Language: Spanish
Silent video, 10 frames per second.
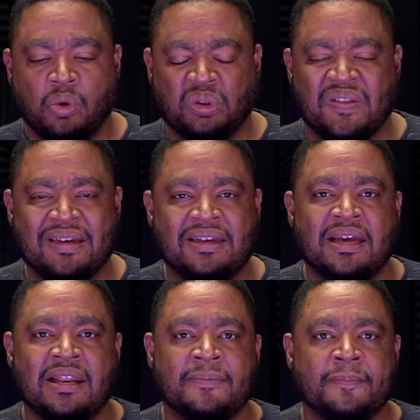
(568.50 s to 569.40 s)
Ustedes
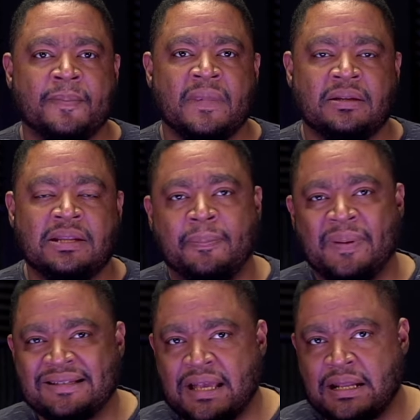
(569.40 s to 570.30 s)
quieren
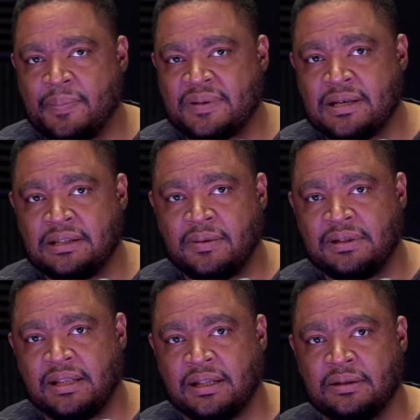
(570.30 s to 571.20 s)
desplazar al presidente
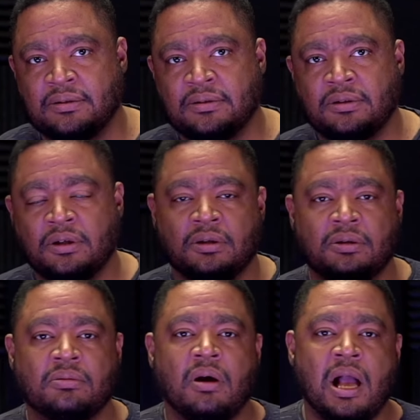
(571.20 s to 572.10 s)
Abinader
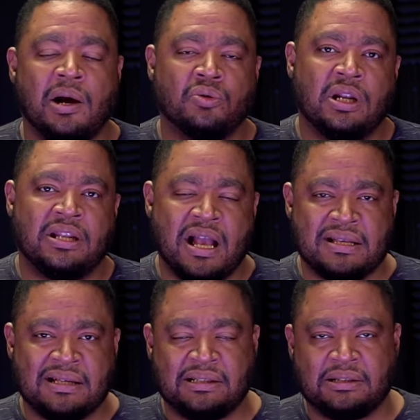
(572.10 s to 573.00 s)
hagan una
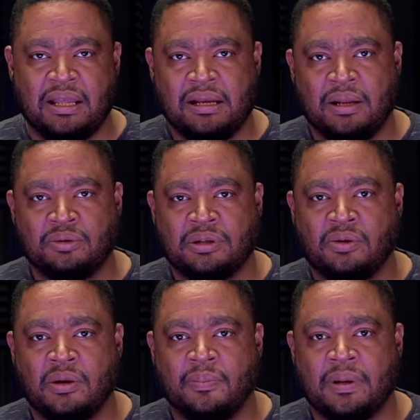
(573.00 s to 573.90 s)
alianza estratégica a lo
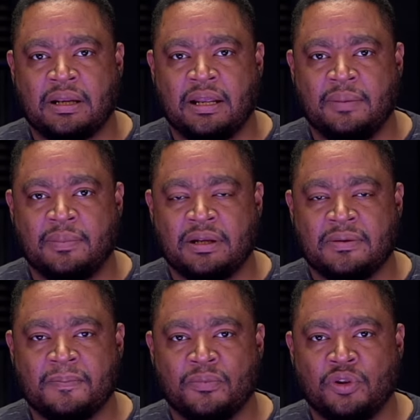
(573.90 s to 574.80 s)
interno del PRM
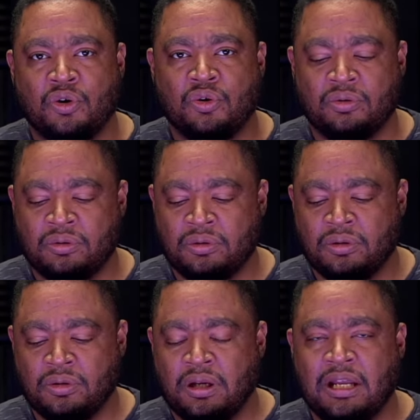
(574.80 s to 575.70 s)
con
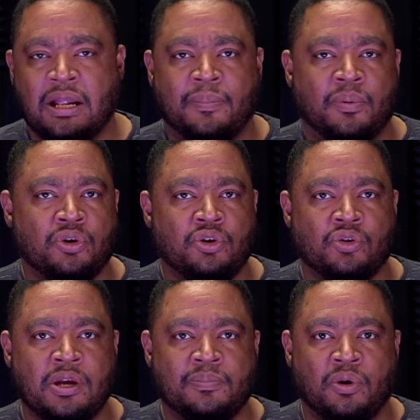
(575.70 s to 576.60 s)
el
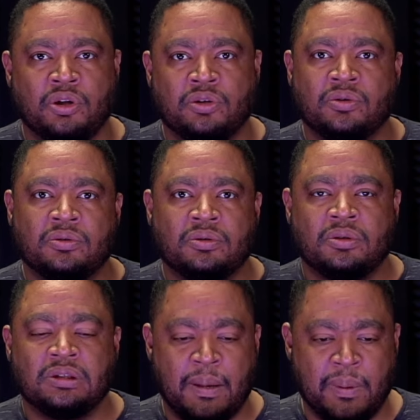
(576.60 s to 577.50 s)
apoyo de Hipólito.
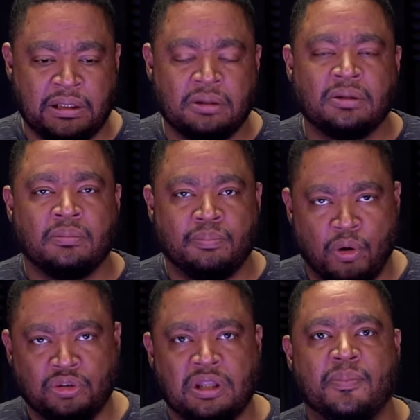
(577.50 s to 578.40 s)
David,
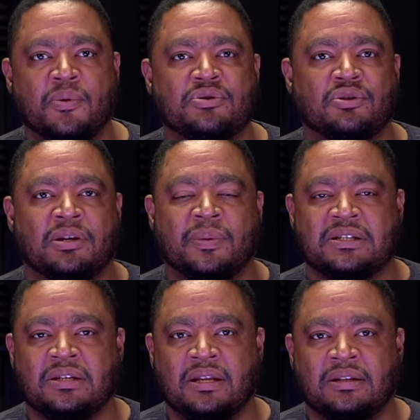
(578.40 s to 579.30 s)
ponte de posición del
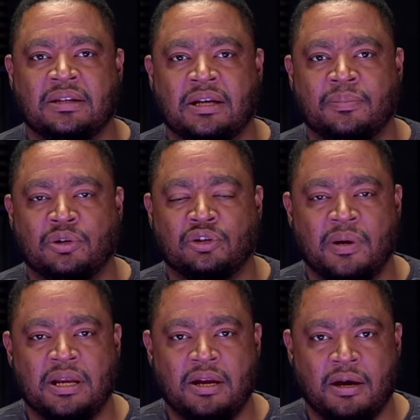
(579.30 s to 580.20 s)
presidente
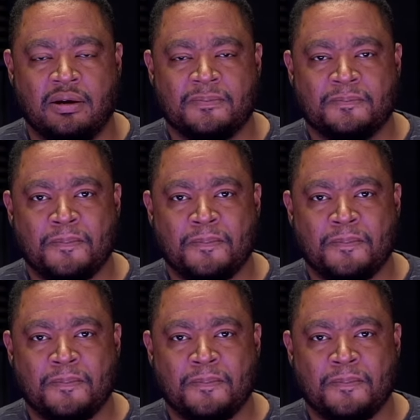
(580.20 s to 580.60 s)
Hipólito Mejía.